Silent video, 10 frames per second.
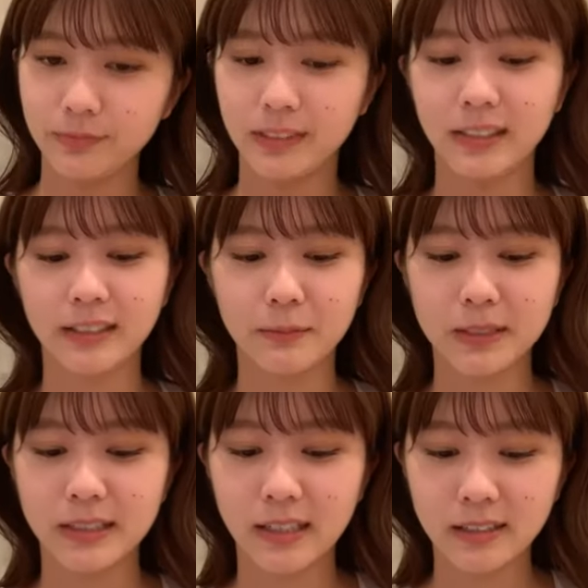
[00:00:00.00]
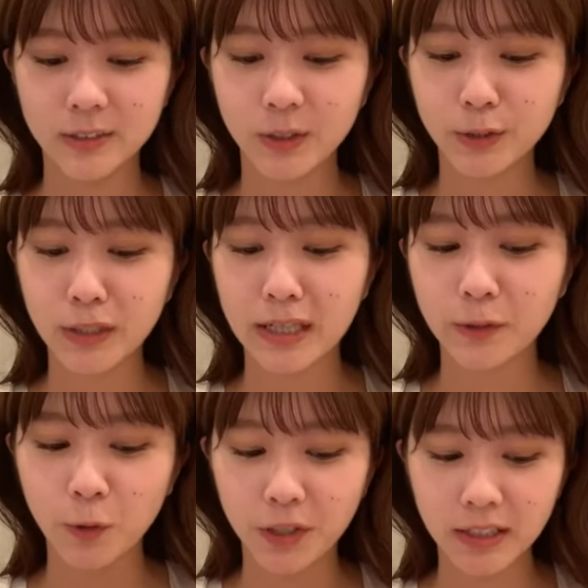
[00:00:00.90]
ってなってましたそれくらい
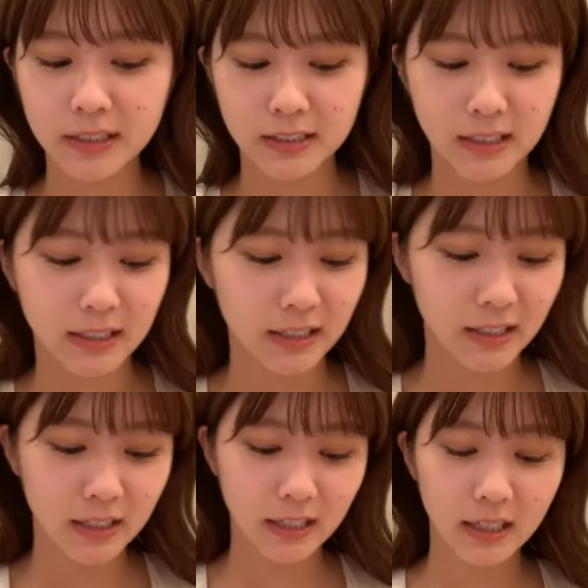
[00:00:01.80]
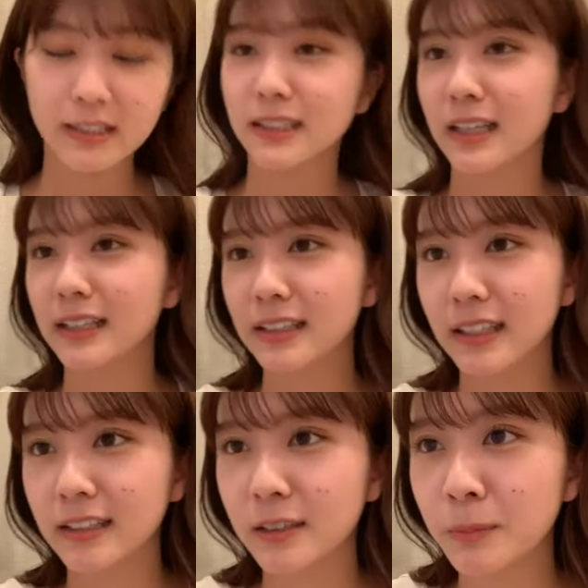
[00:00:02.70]
声出して汗かいてやっ
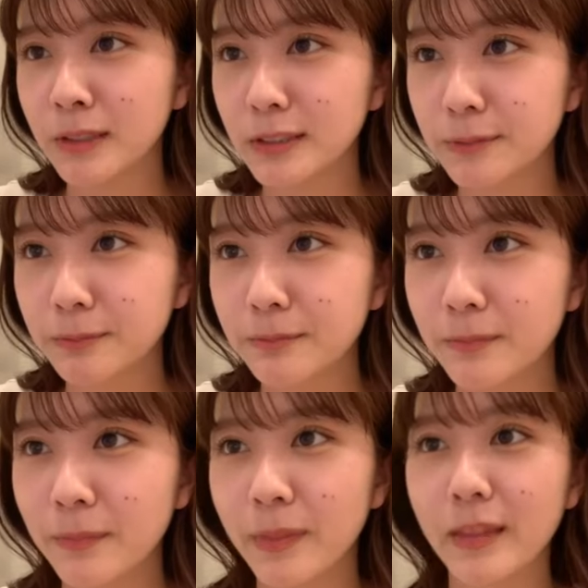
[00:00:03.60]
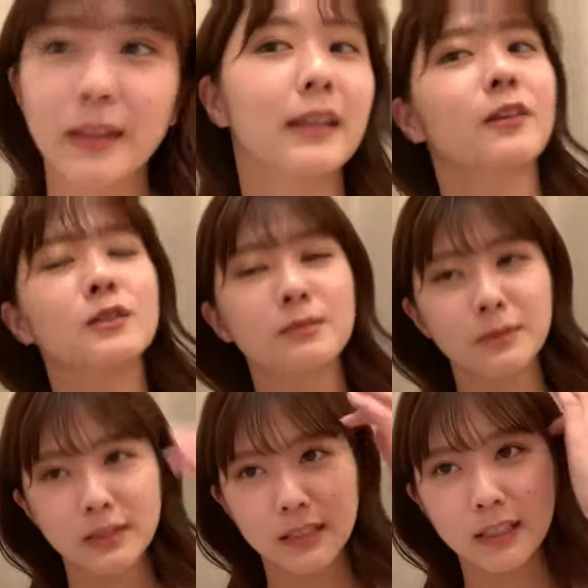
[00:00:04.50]
てます楽しみ
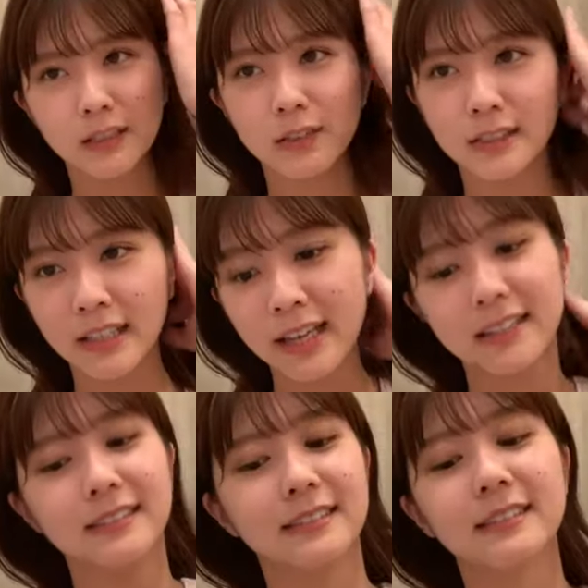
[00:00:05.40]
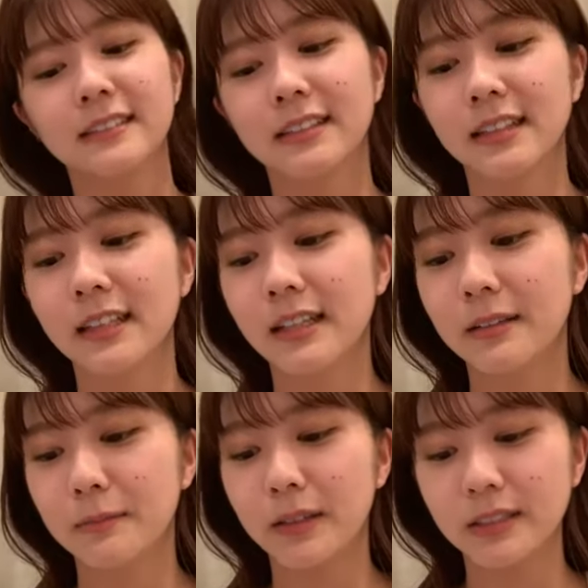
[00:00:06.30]
にしててください
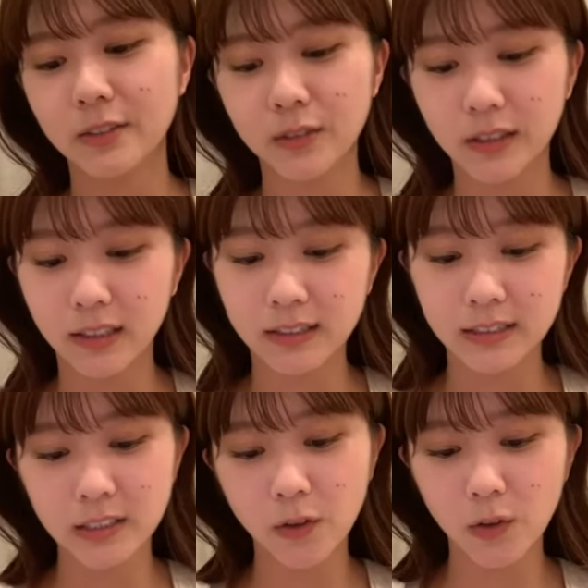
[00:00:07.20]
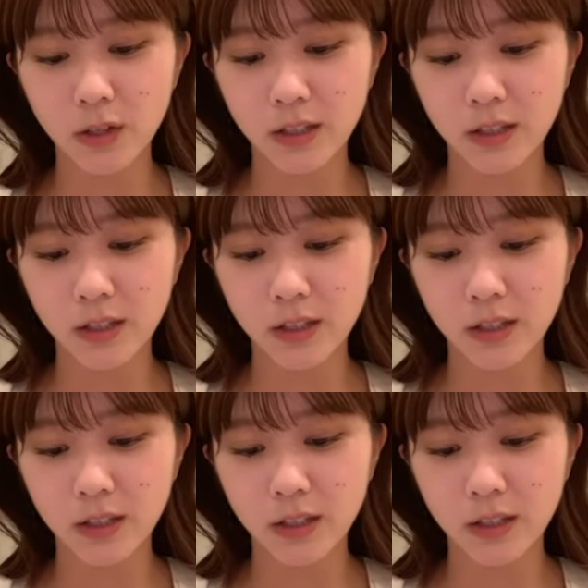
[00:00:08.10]
まあそんな感じの